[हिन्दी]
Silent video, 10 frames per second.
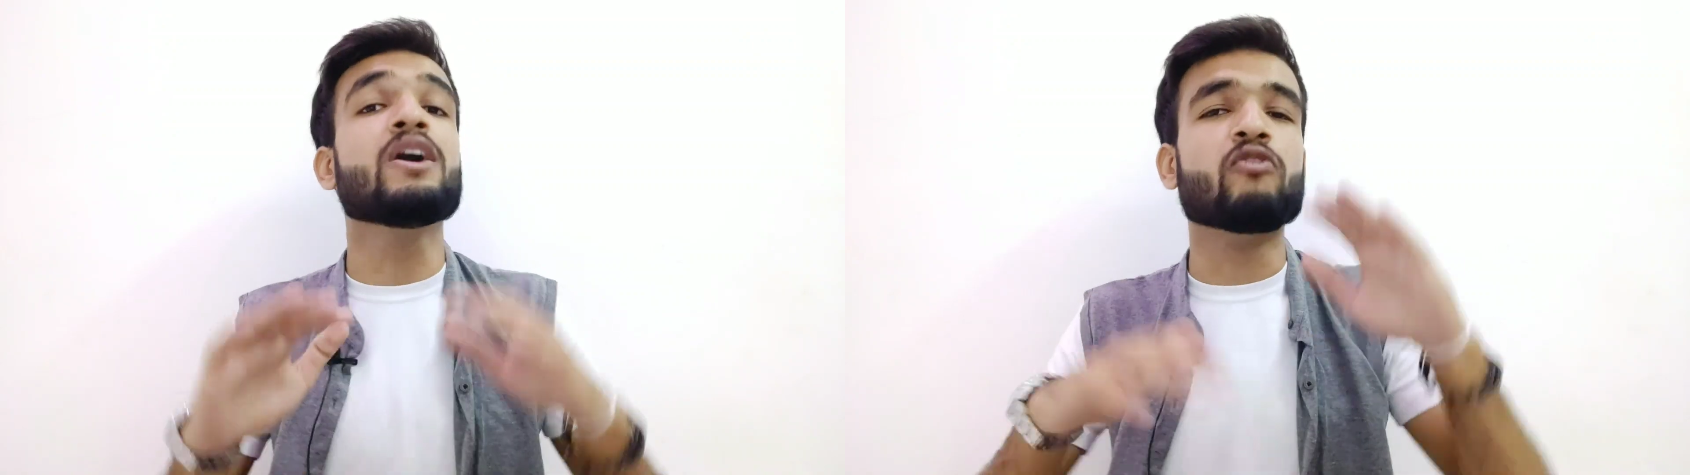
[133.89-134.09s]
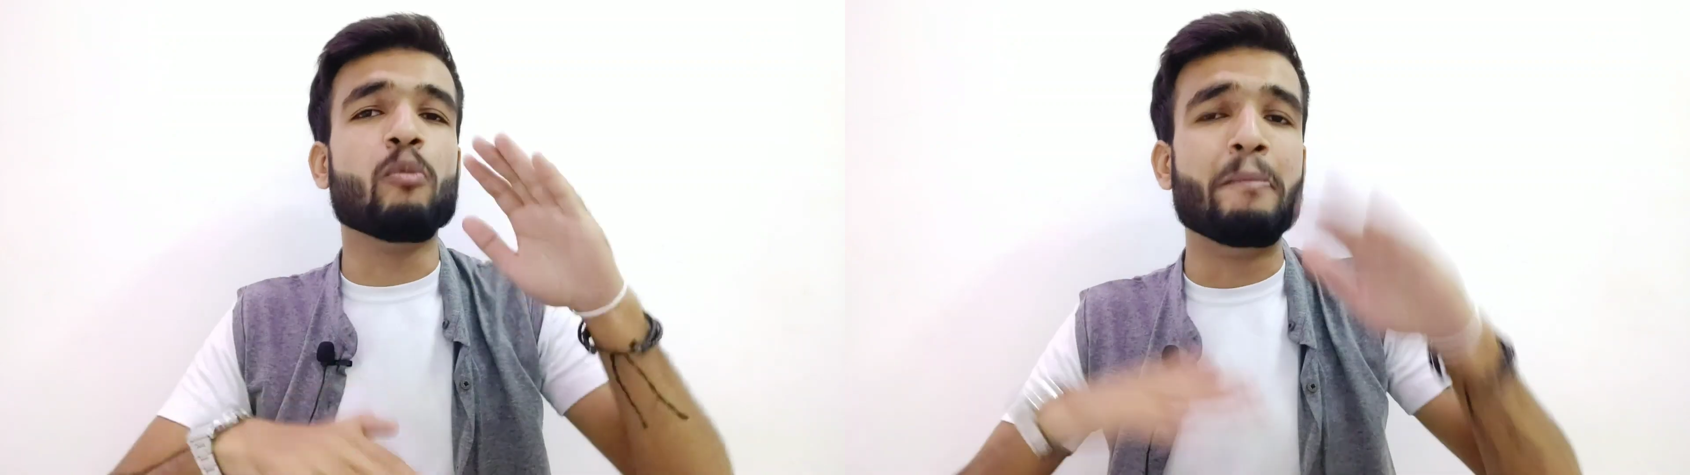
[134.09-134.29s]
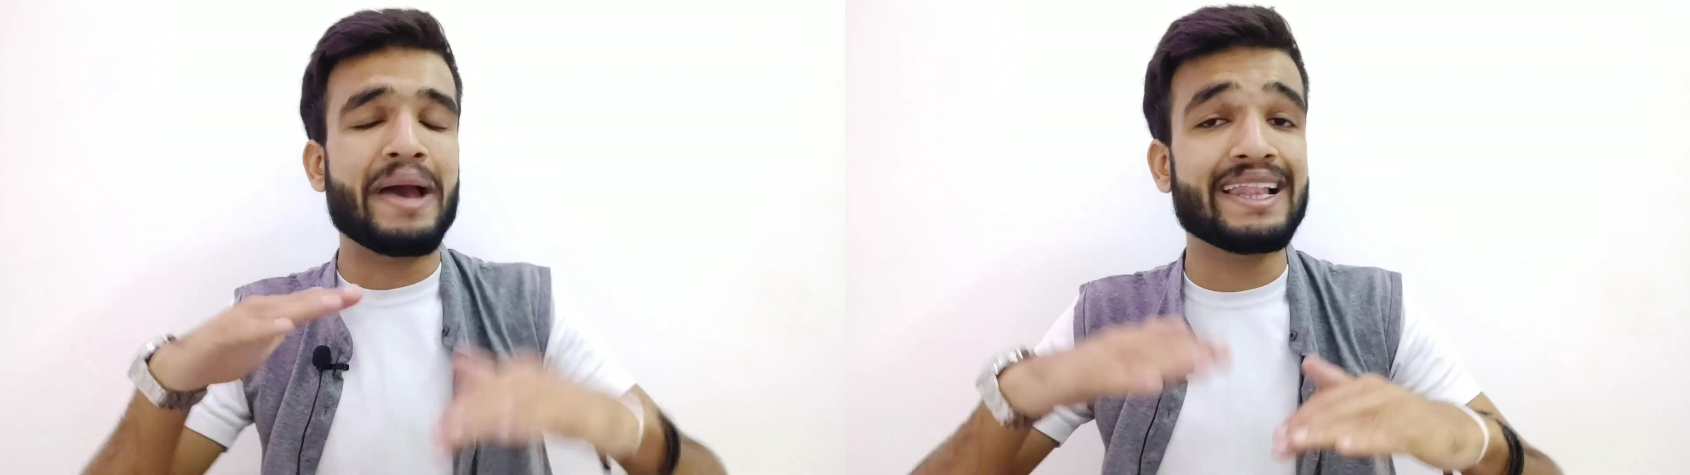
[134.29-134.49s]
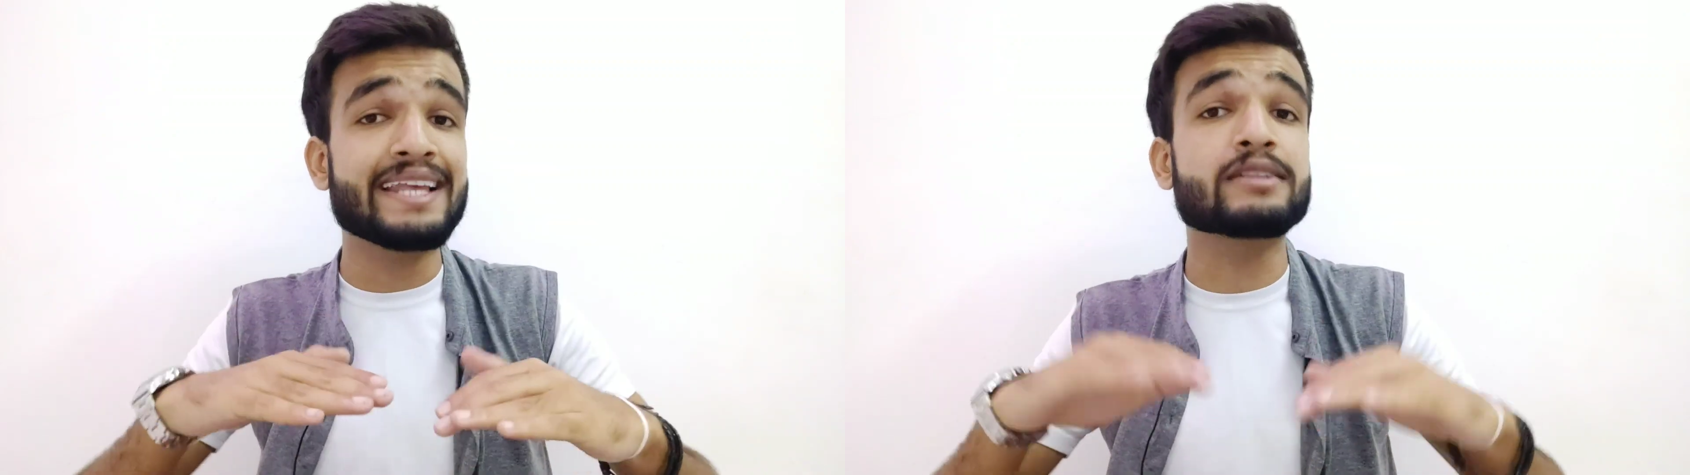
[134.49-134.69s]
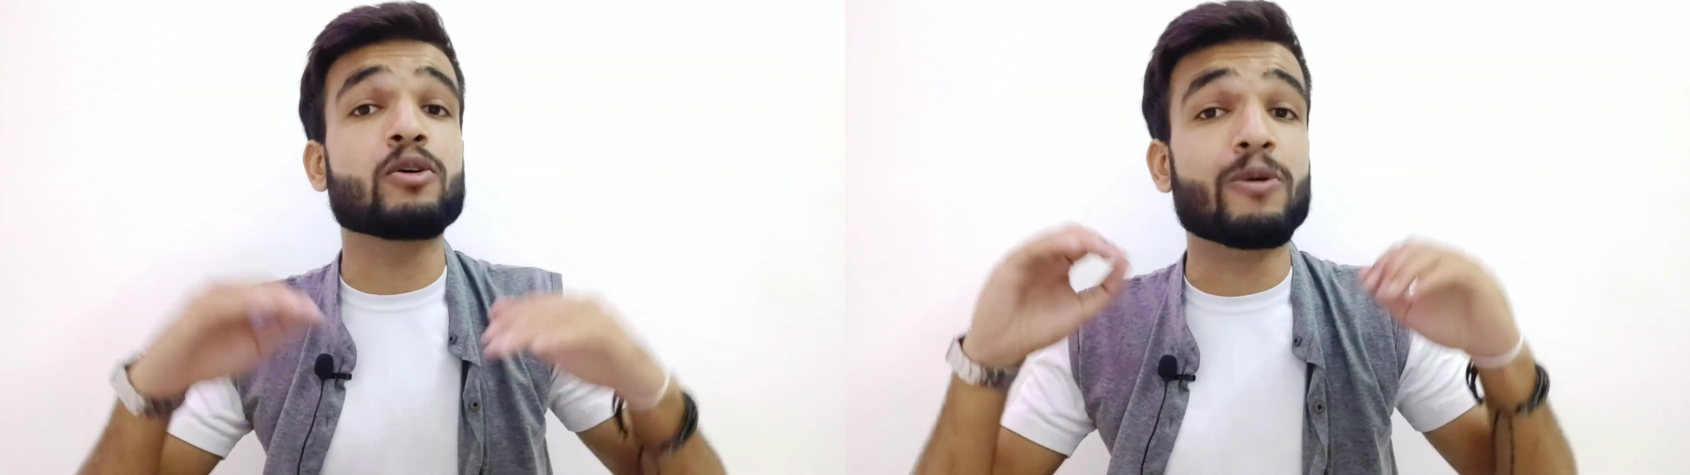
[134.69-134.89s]
वो
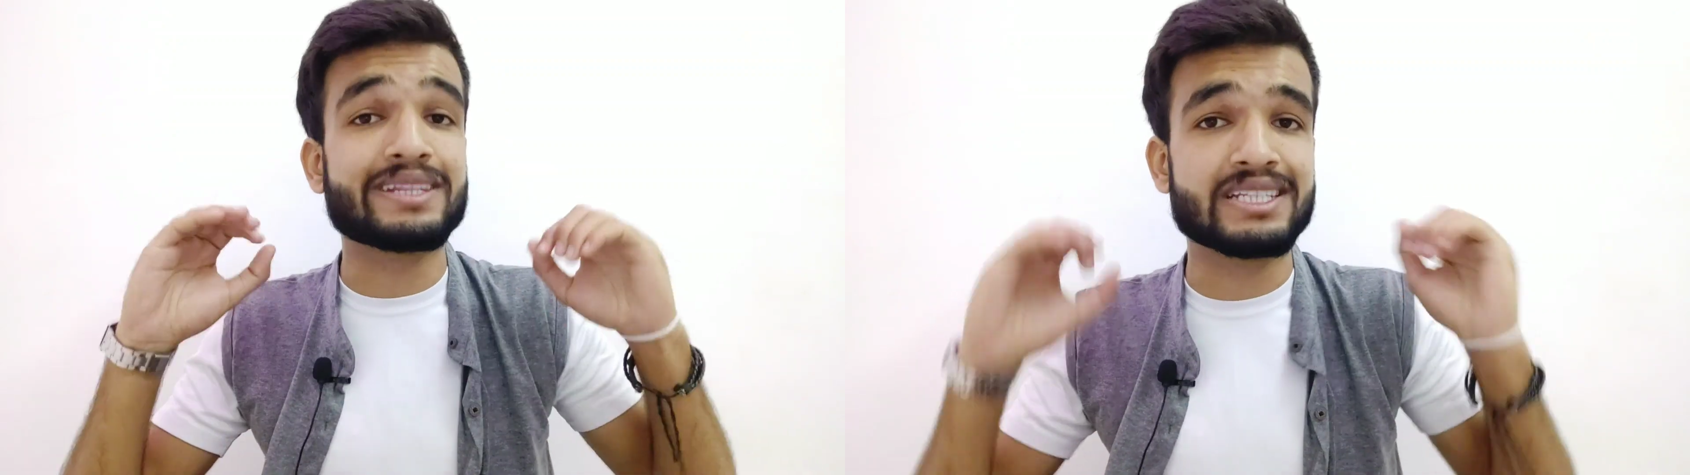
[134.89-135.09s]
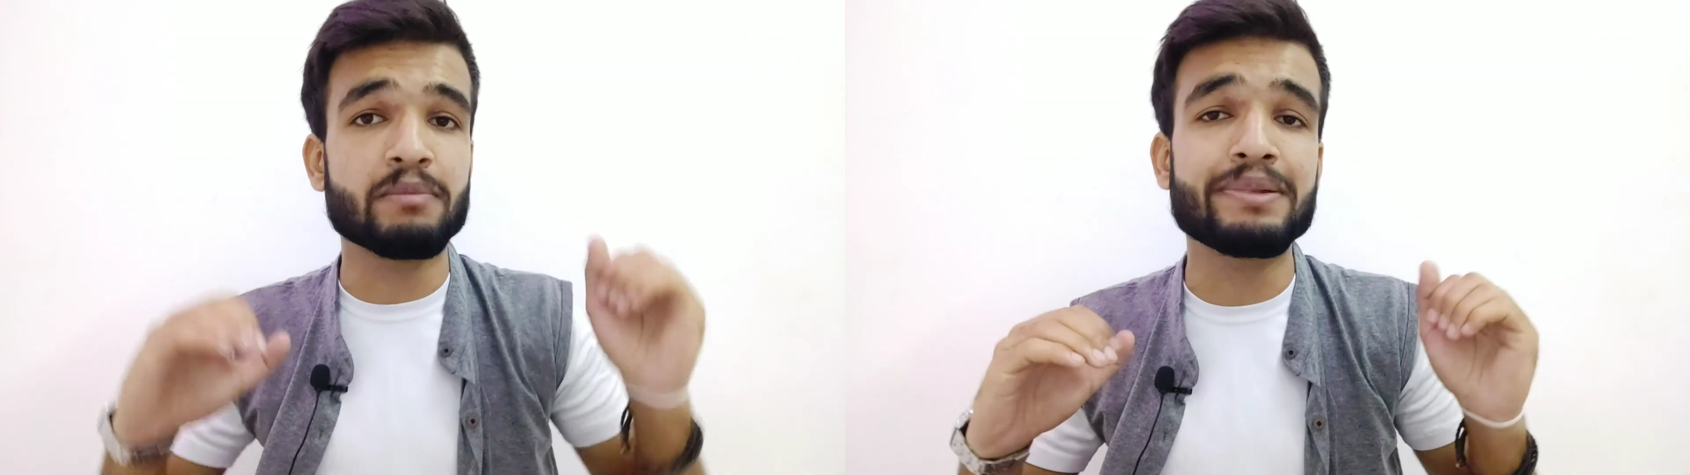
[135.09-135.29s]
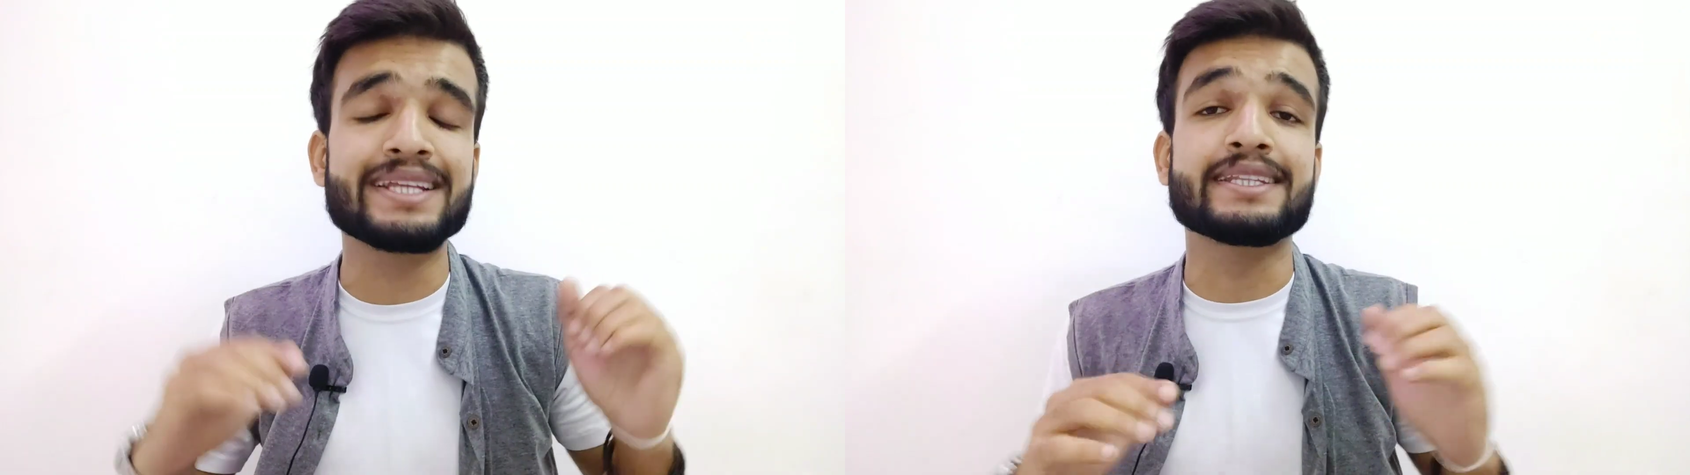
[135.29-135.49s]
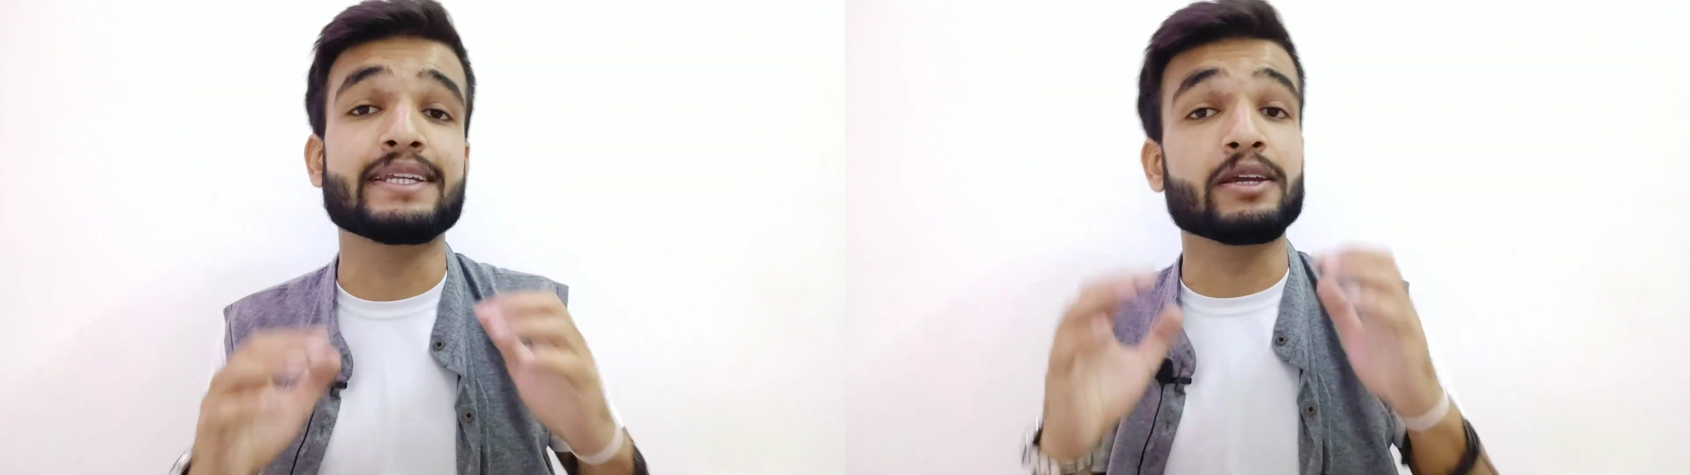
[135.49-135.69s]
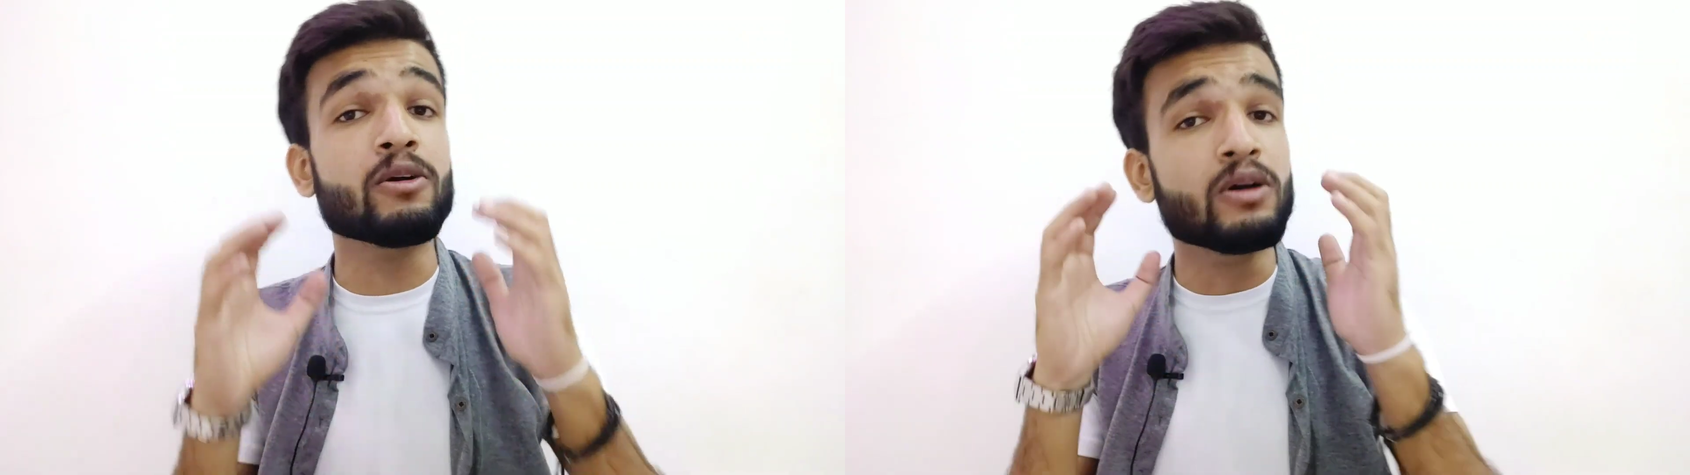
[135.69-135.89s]
बैलेंस और
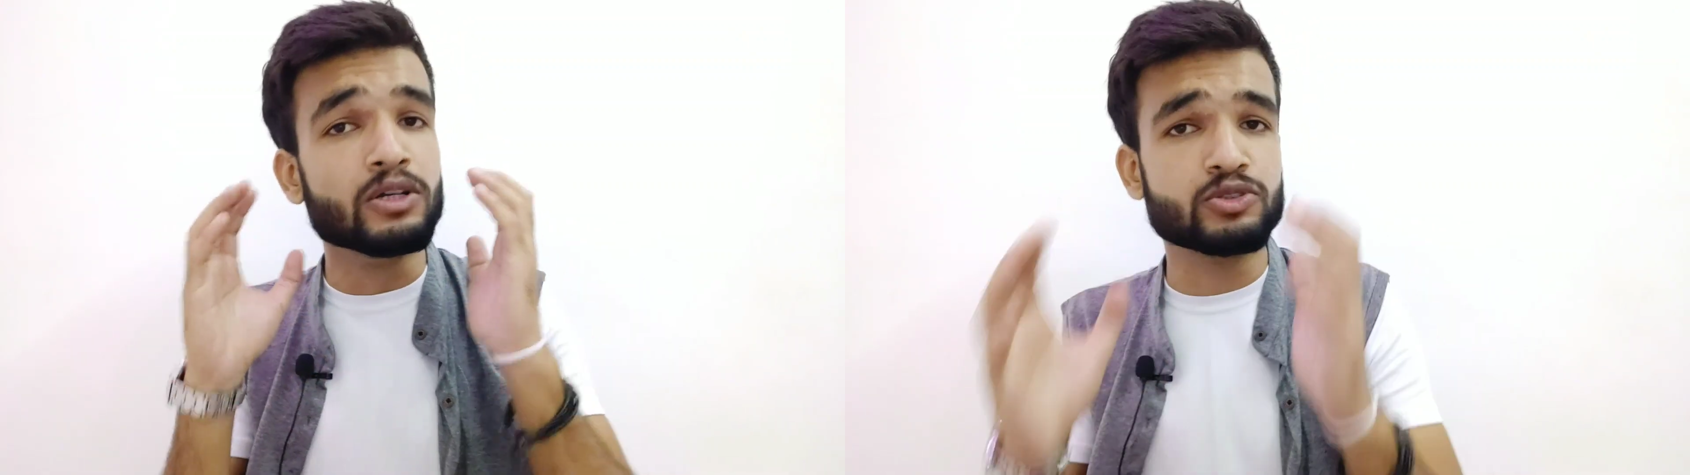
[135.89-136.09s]
सिंपलिसिटी को